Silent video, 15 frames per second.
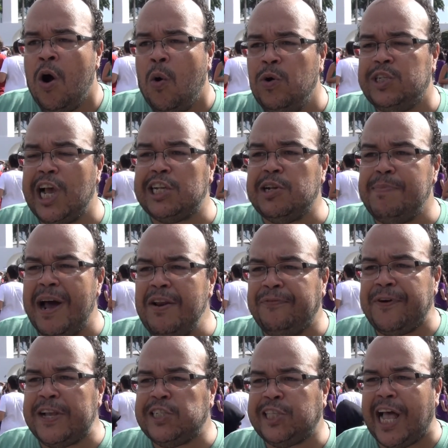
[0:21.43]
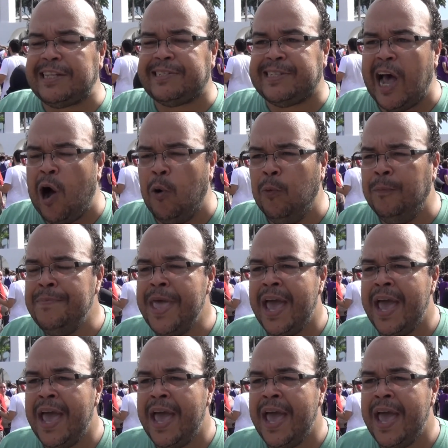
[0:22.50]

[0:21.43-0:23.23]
um dia de manifestação.